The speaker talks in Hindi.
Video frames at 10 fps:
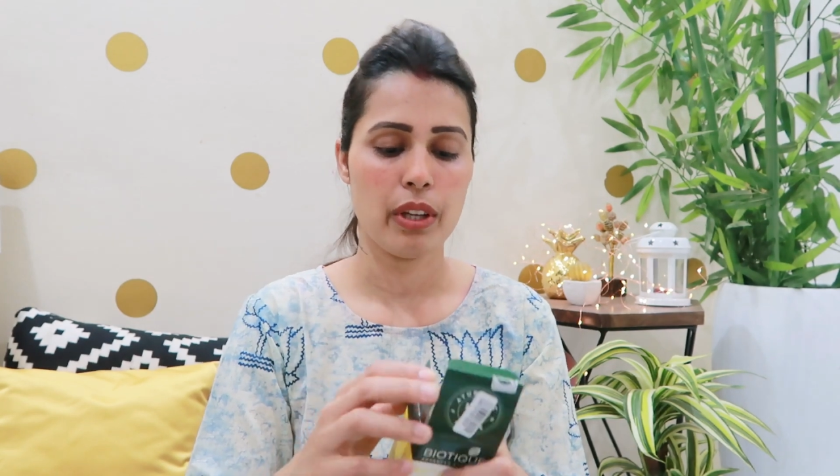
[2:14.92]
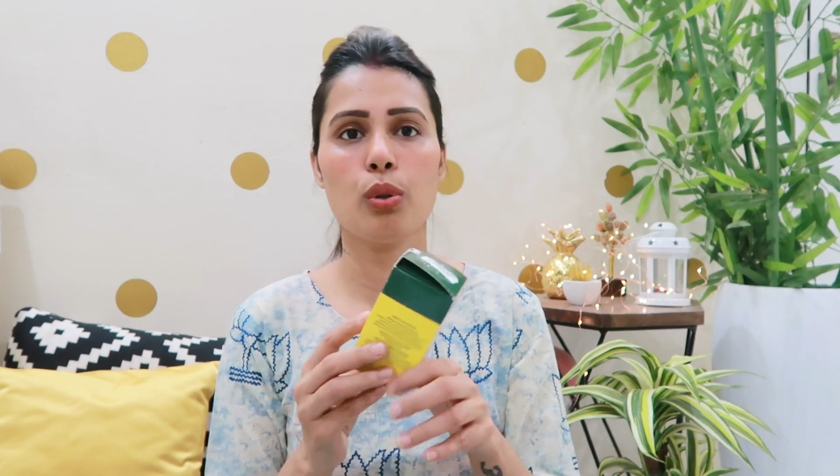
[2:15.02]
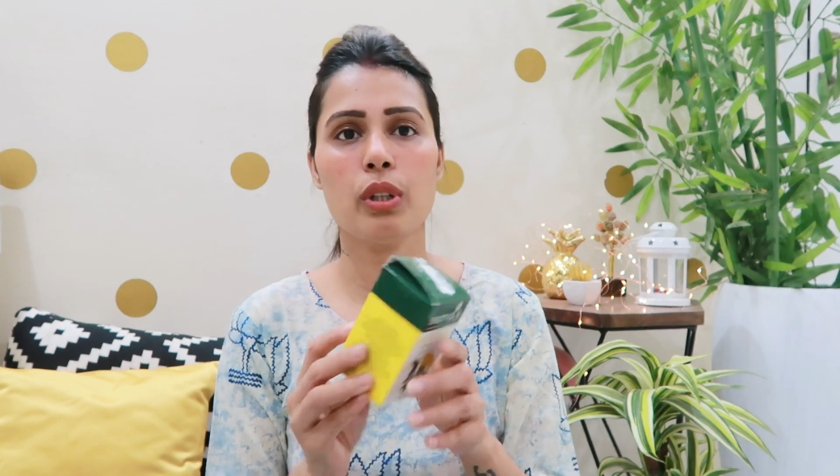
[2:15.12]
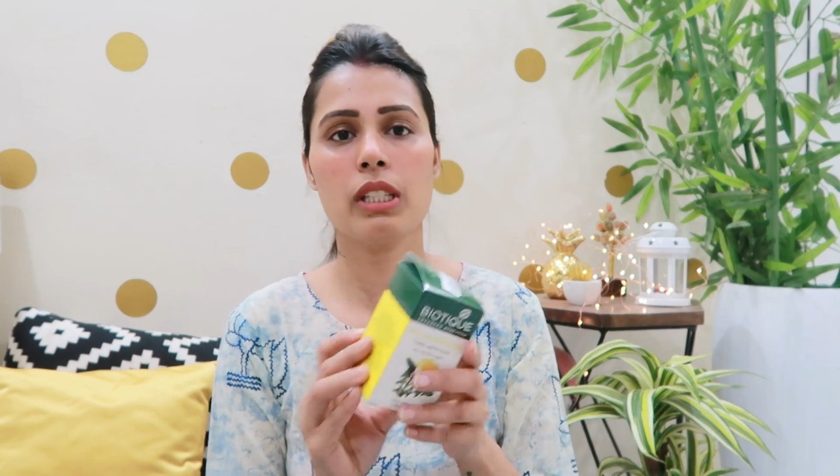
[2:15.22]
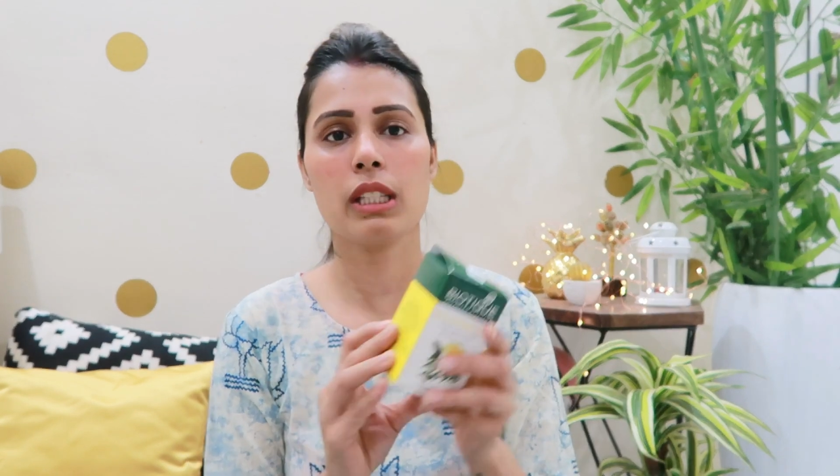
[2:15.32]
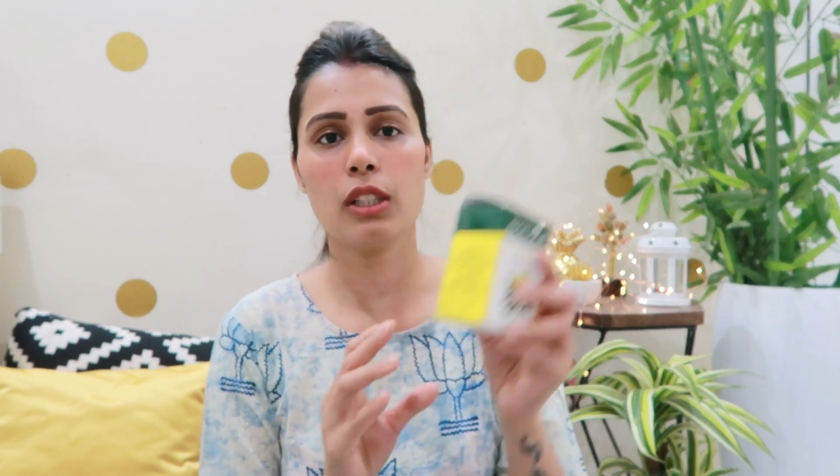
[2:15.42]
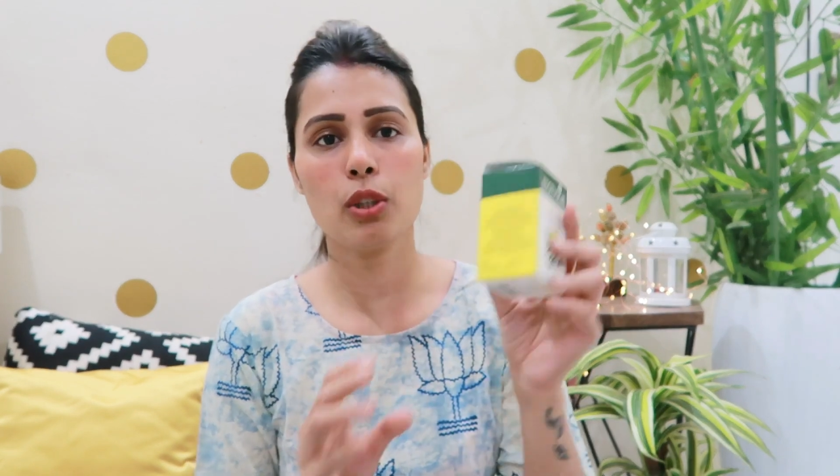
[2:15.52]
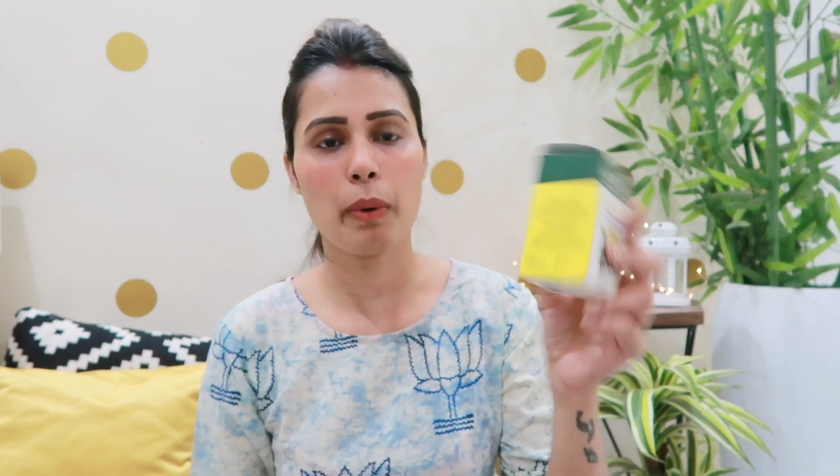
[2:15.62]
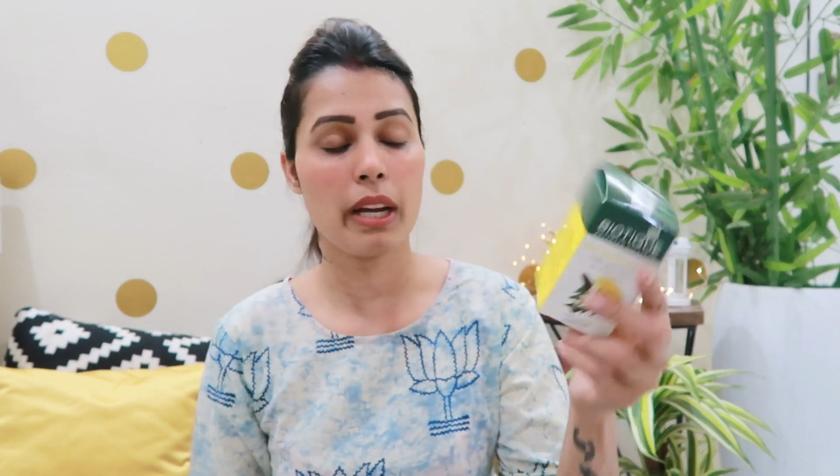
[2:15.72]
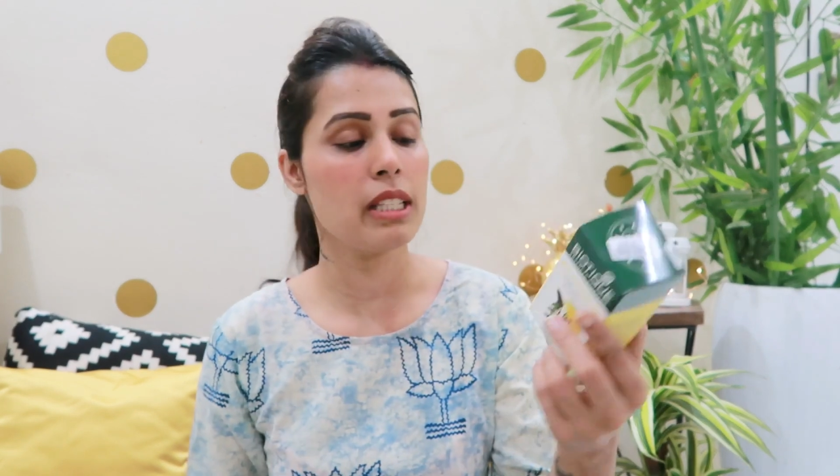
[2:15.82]
तो इसका
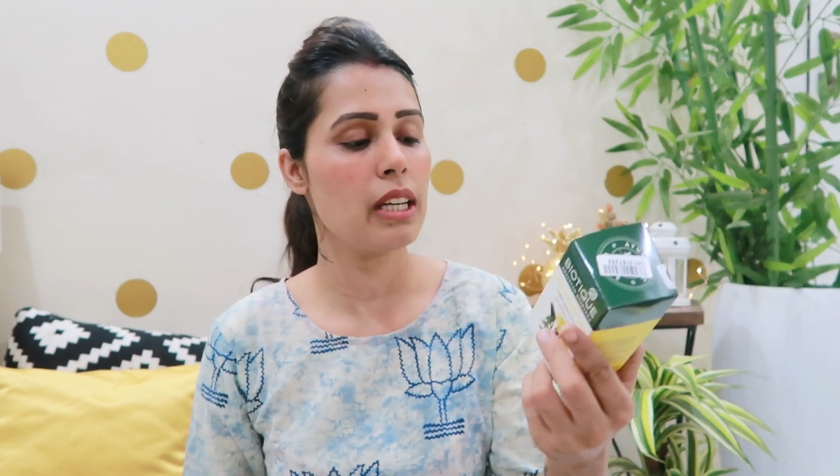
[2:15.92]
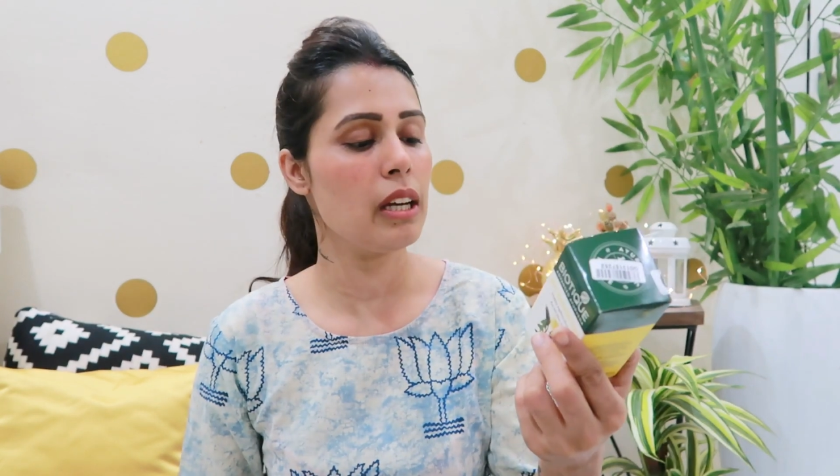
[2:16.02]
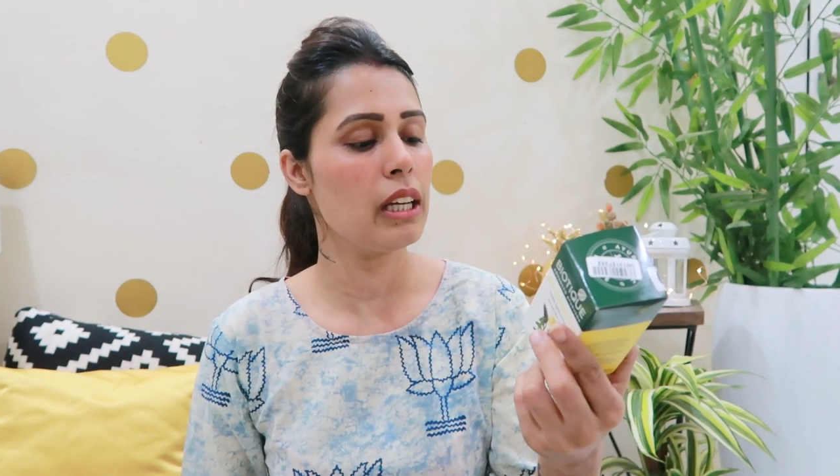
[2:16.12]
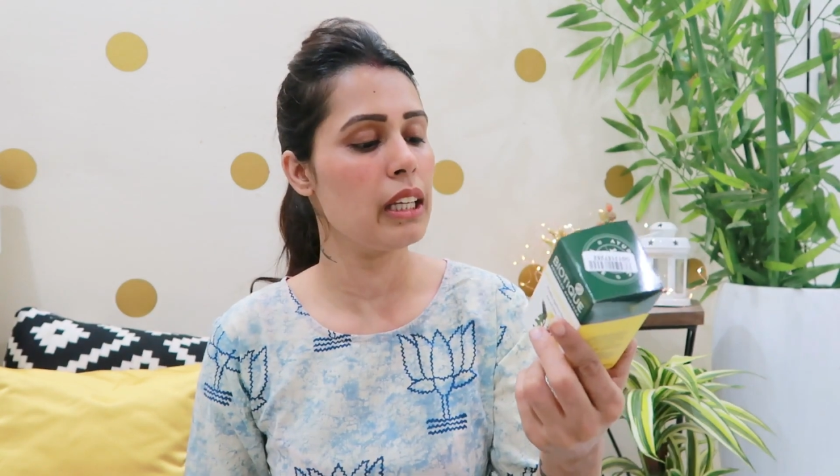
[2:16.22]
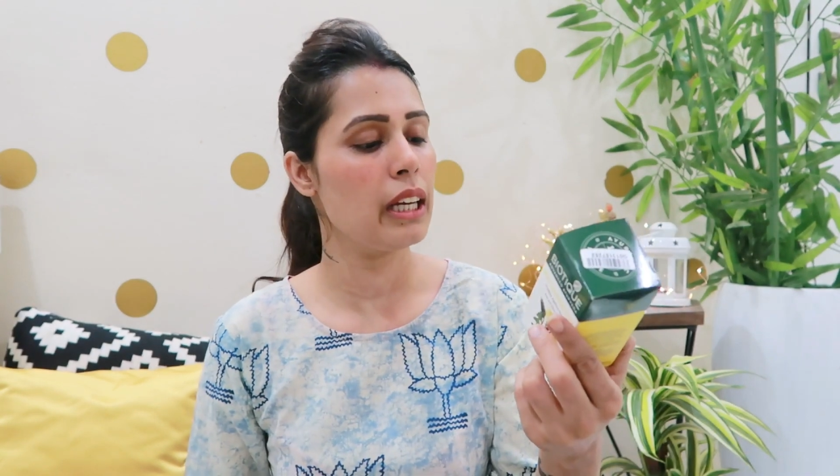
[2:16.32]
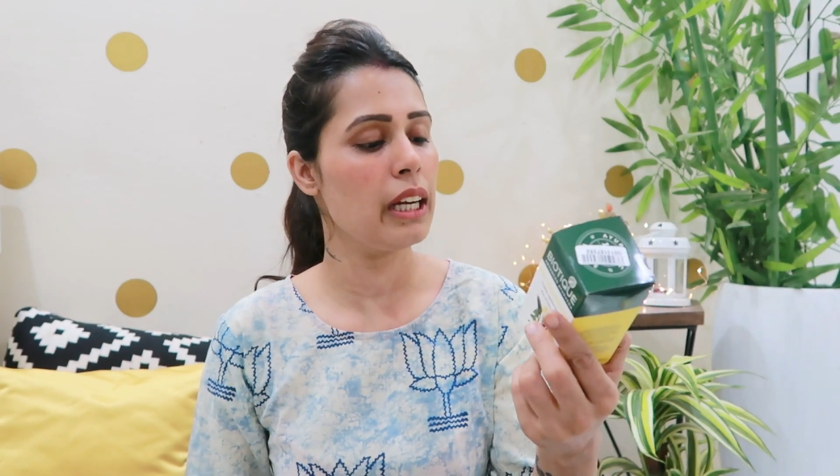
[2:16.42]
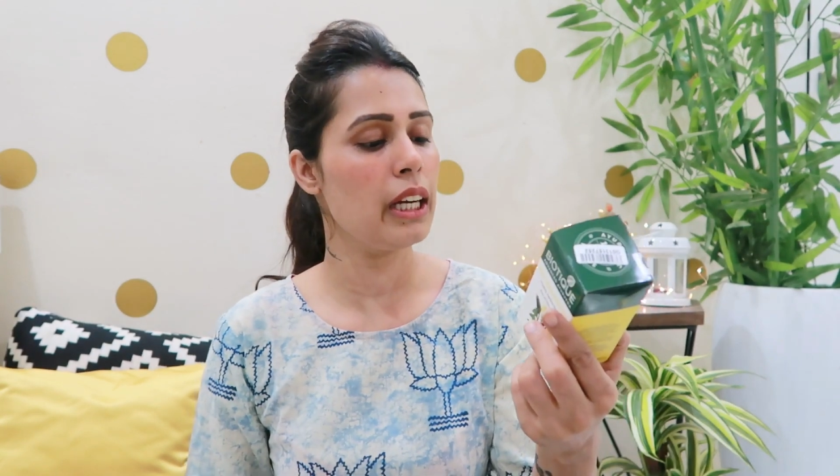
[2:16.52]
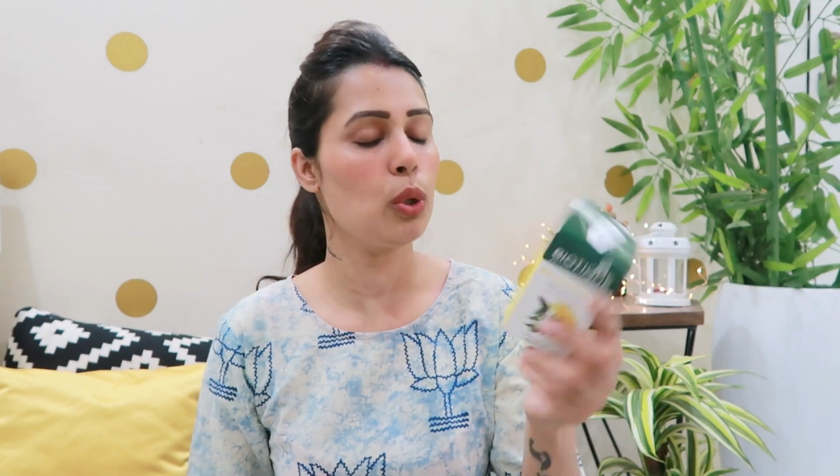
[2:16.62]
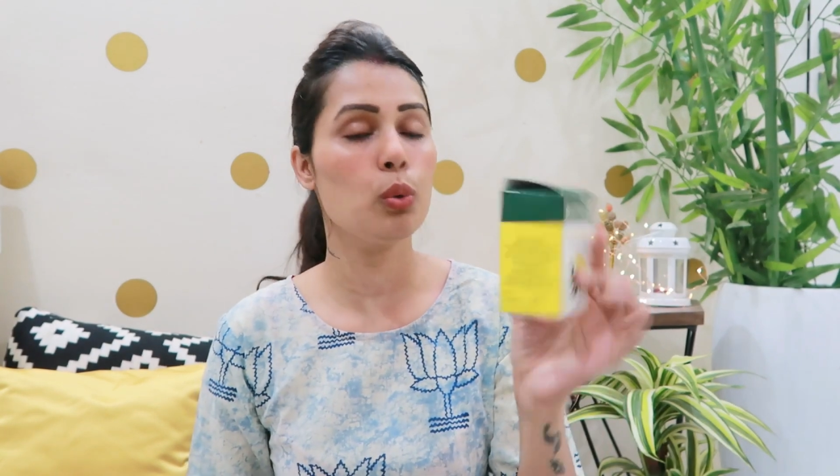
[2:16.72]
जो प्राइस है ये है